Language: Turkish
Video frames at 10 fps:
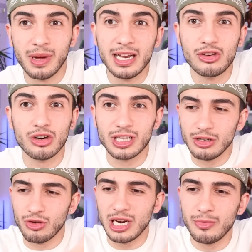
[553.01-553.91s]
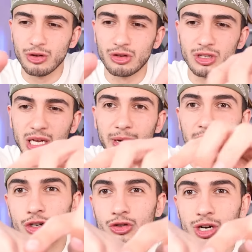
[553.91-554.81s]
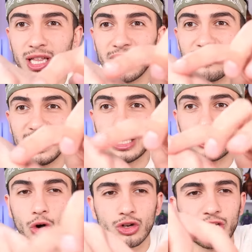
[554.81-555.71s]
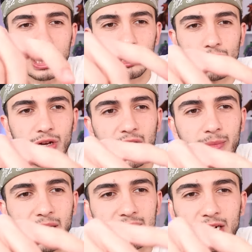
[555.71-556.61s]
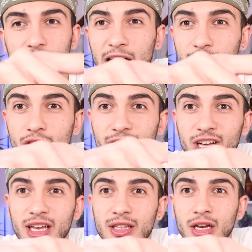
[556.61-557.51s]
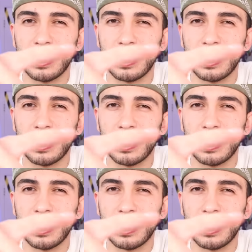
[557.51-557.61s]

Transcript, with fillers: Belki oradan göremiyorsunuz ama şuralar falan çok çatlıyor yani bazen kanıyor falan.